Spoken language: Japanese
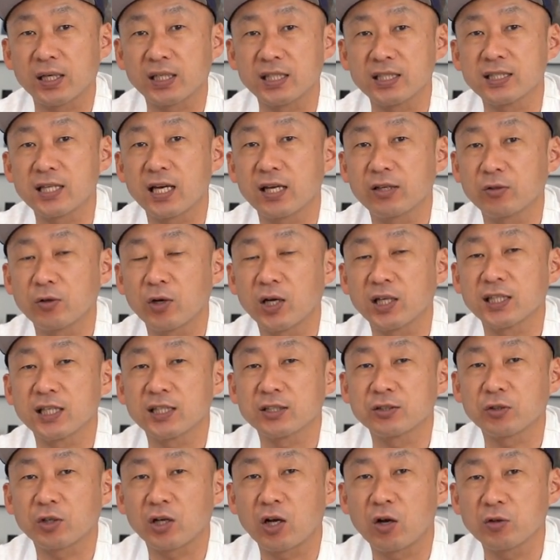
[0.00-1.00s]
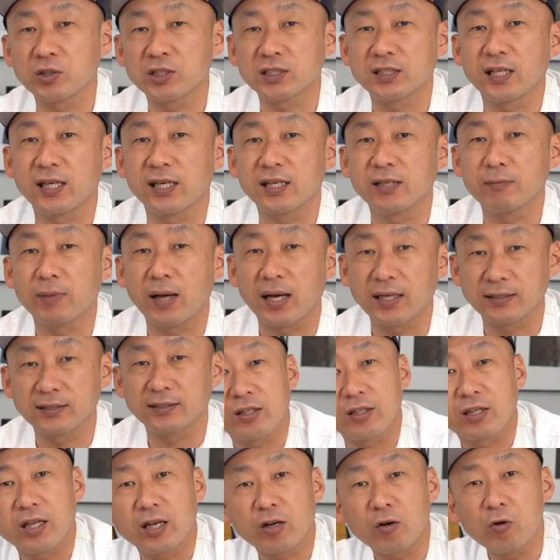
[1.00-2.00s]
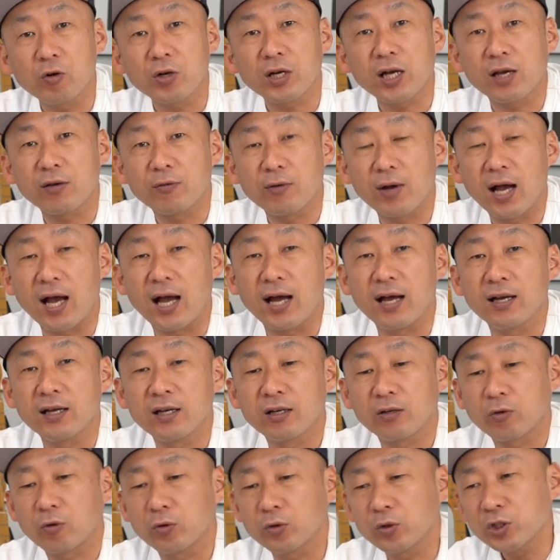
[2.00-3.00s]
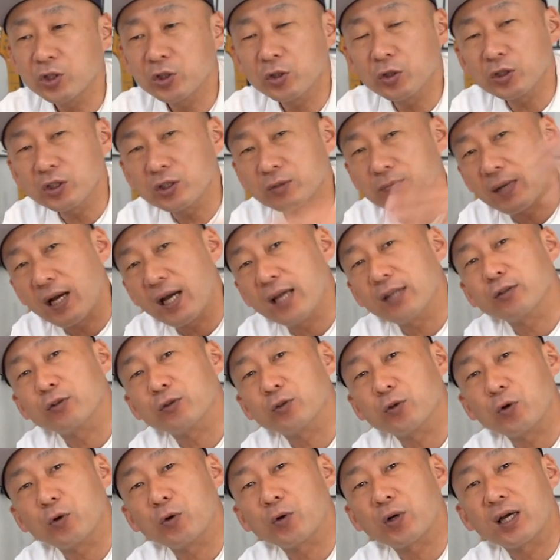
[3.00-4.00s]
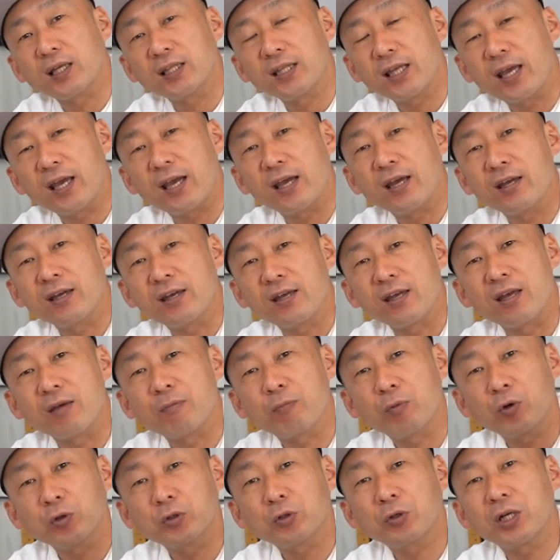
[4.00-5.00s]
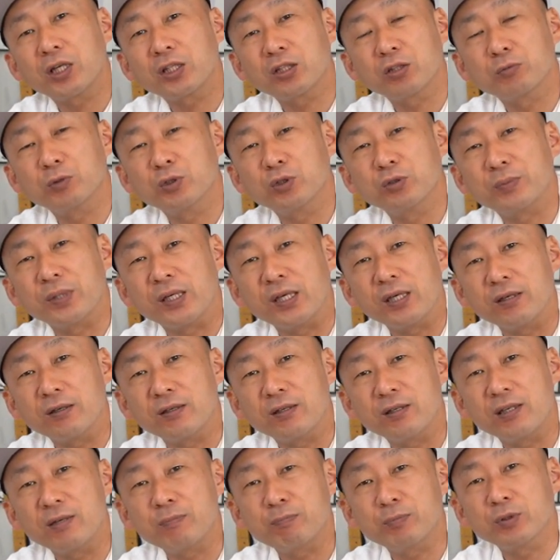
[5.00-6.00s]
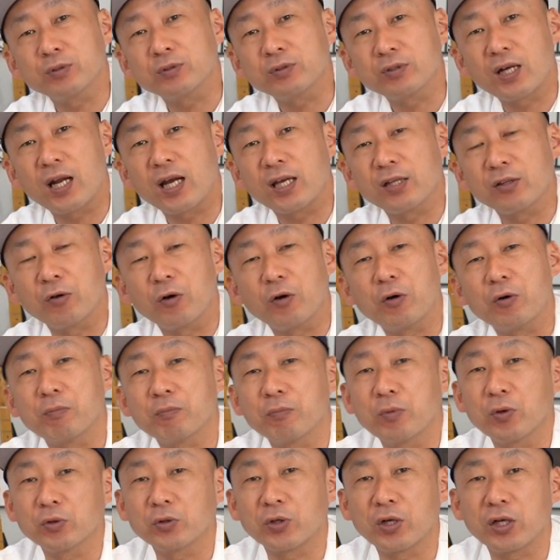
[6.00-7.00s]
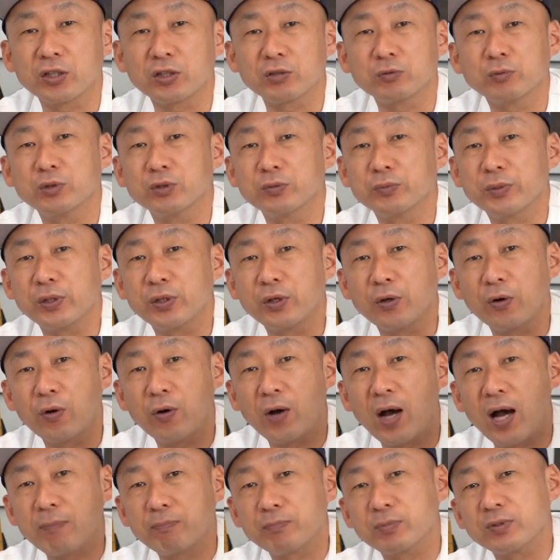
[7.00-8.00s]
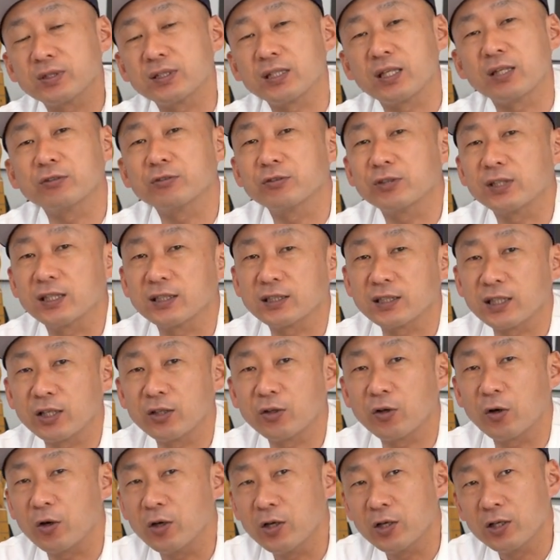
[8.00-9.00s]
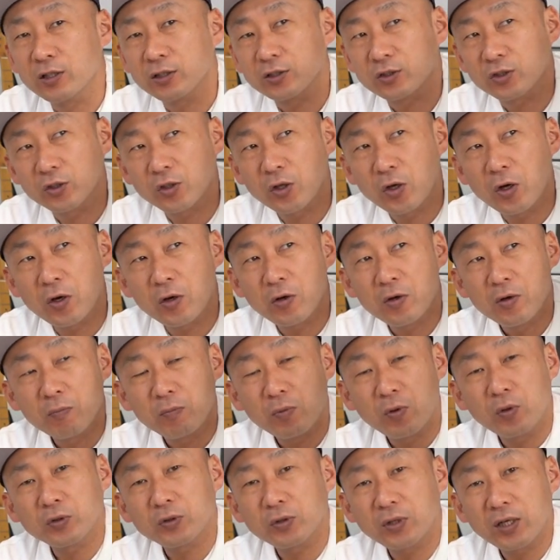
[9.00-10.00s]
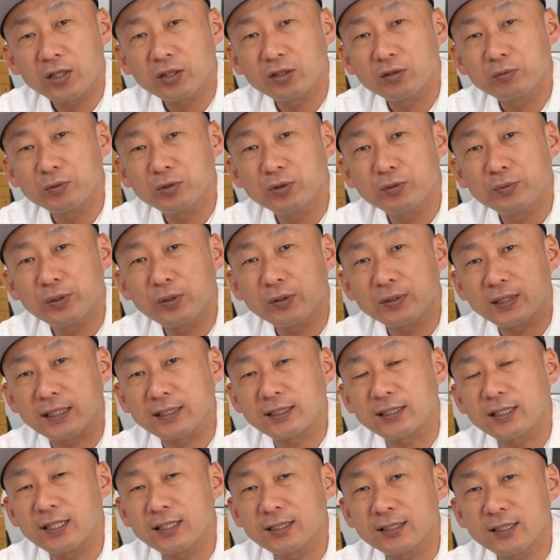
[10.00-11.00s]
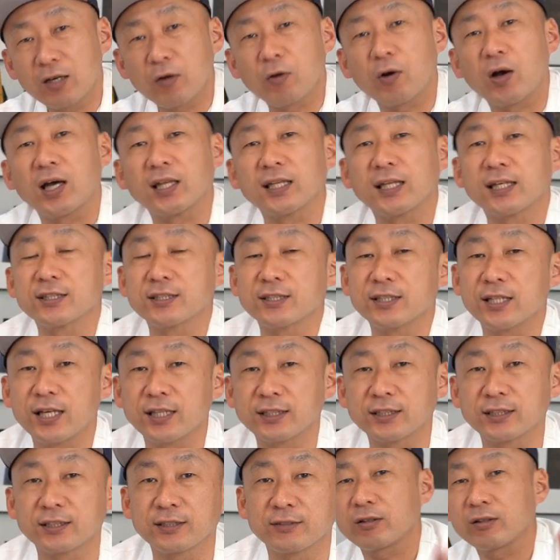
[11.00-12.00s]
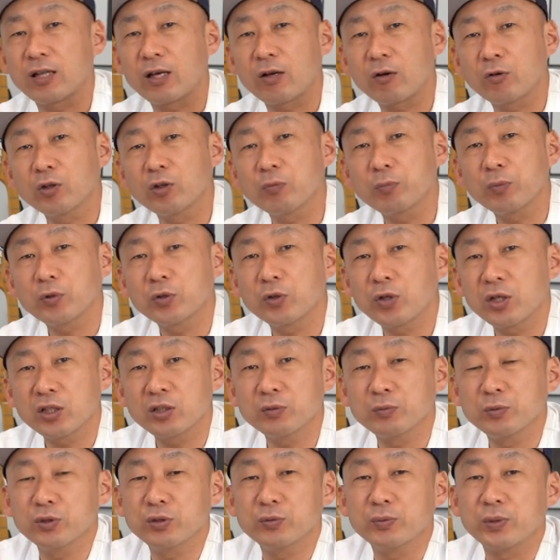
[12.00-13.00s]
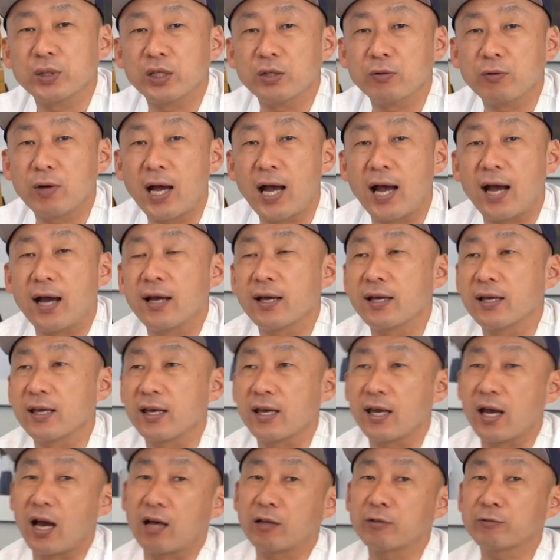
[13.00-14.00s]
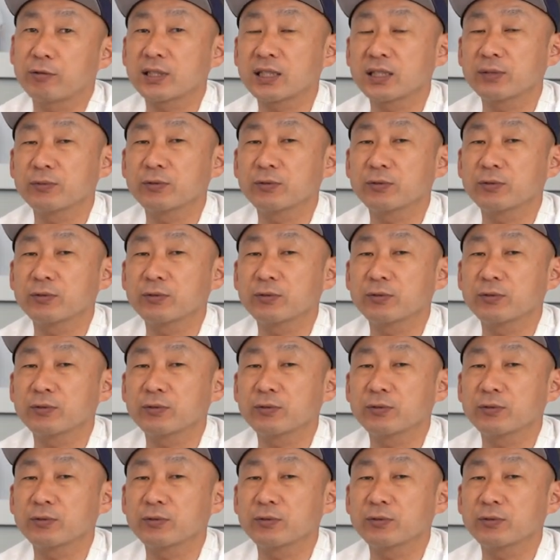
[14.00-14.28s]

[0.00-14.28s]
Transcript: 機材のお話とかをしています。で、今回はこの一つ前の動画で、ポートレートムービー1分ぐらいのポートレートムービーをアップしてるんですけど、そのポートレートムービーを撮影したお話です。で、このポートレートムービーは、α7